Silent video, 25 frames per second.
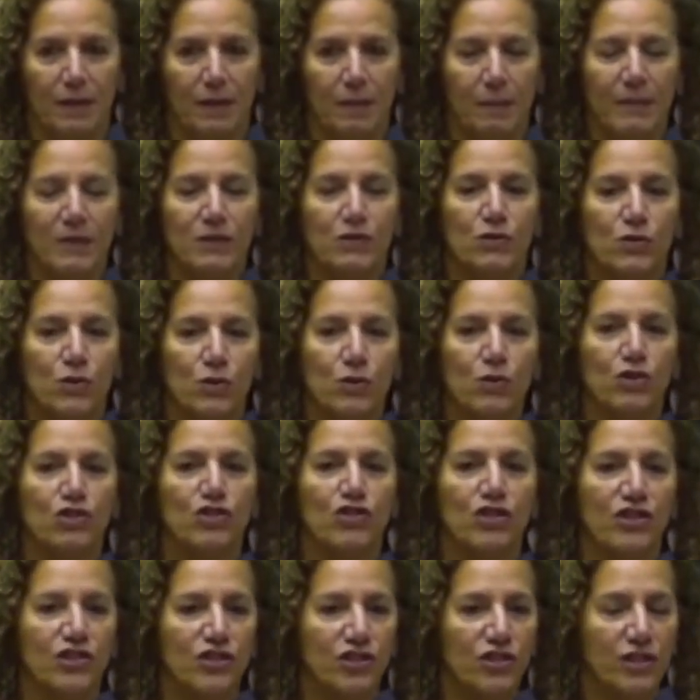Pessoas
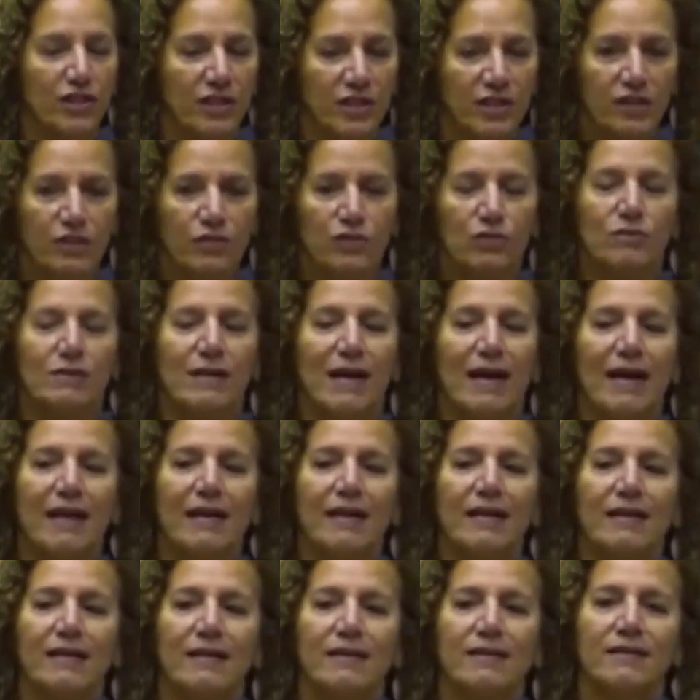de etnia
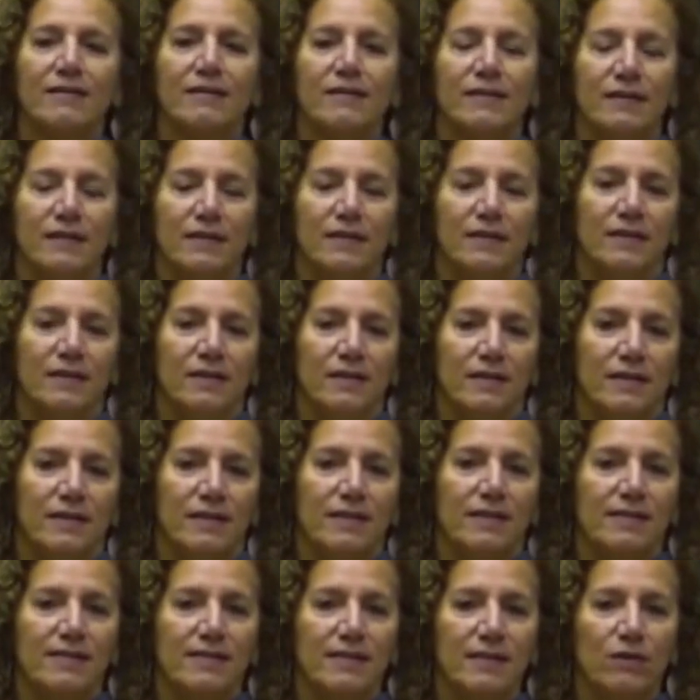judaica,
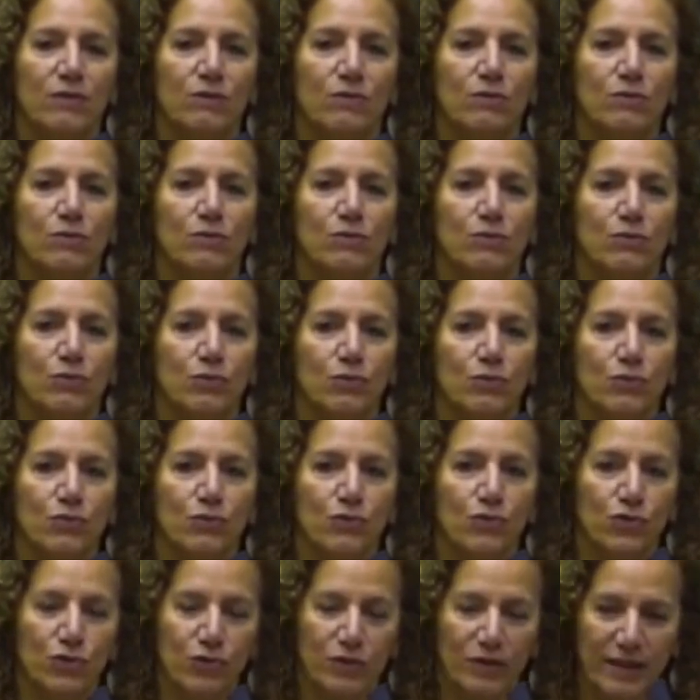que são
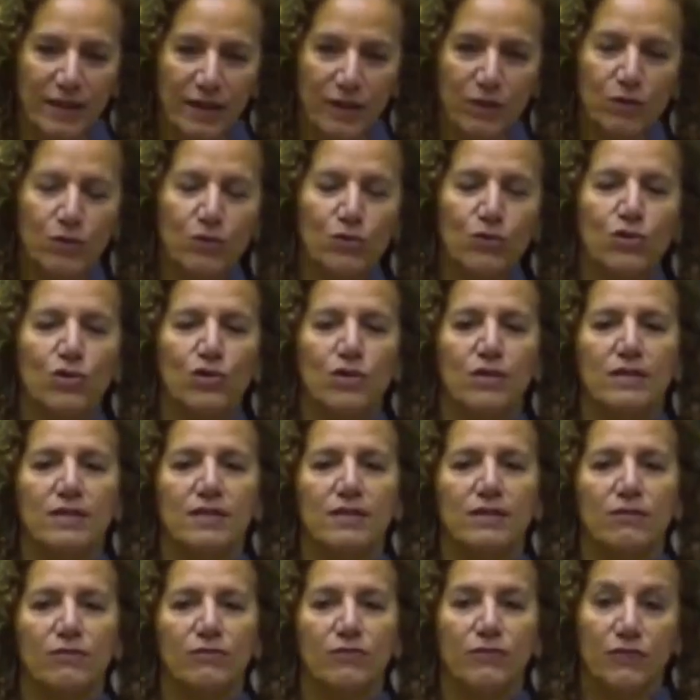judeus, que
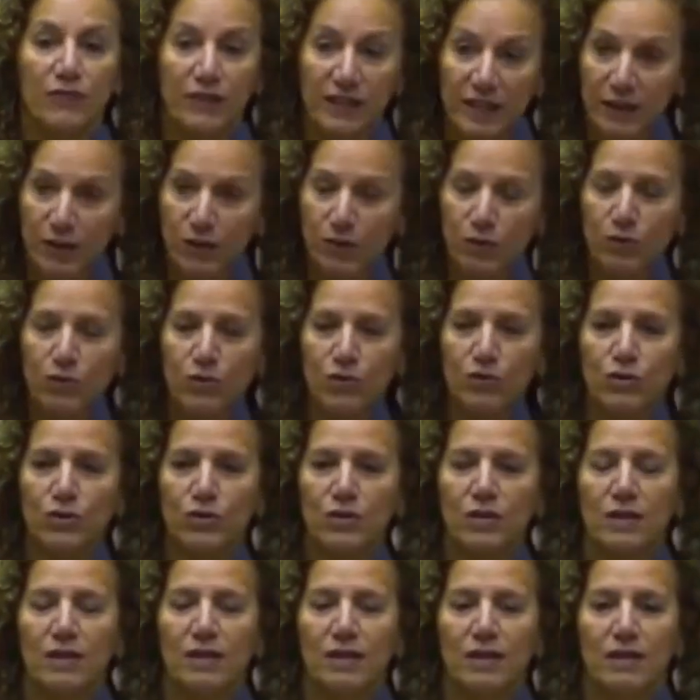são
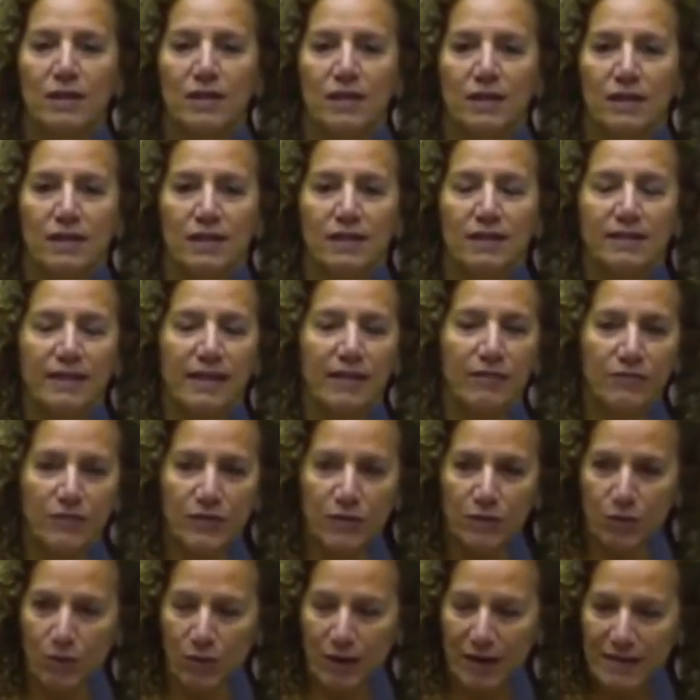filhos, que têm
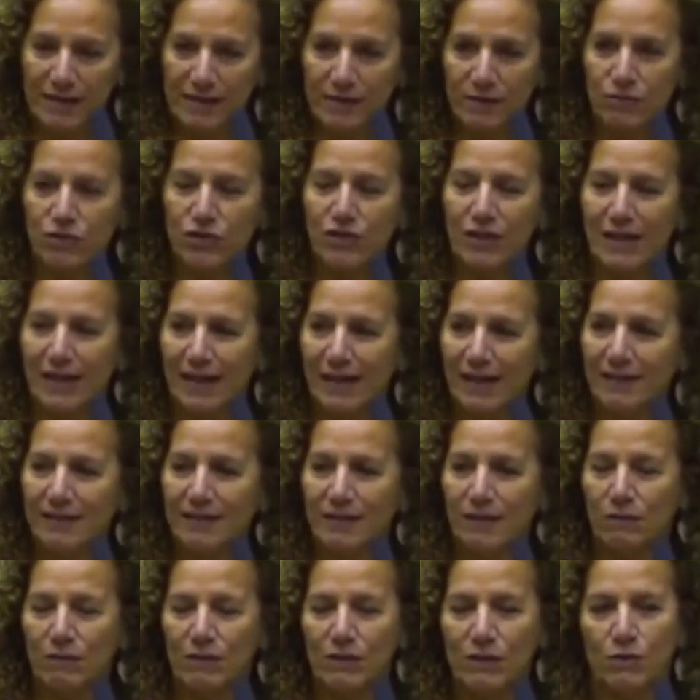vinculação
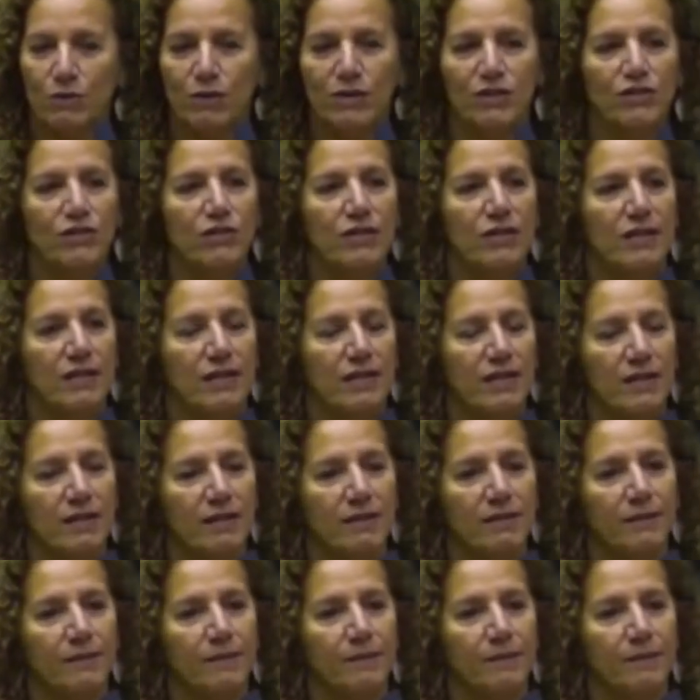direta com a sua etnia